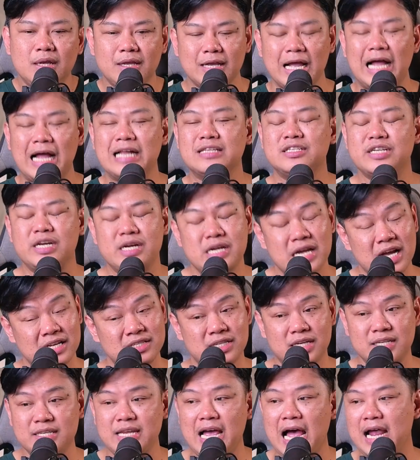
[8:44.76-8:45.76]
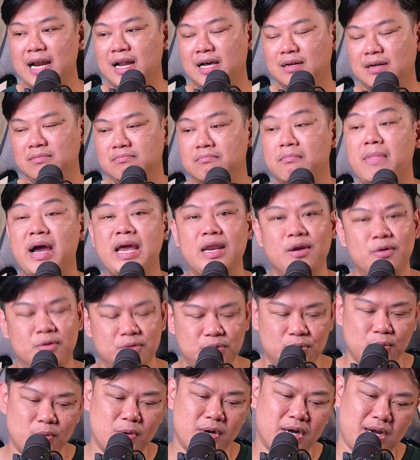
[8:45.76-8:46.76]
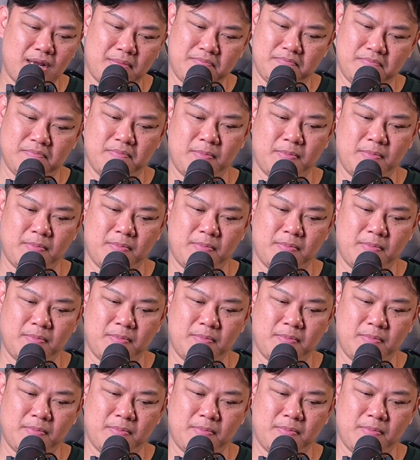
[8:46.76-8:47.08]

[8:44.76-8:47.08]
การเจรจาสัญญานั้นไม่ลงตัวครับ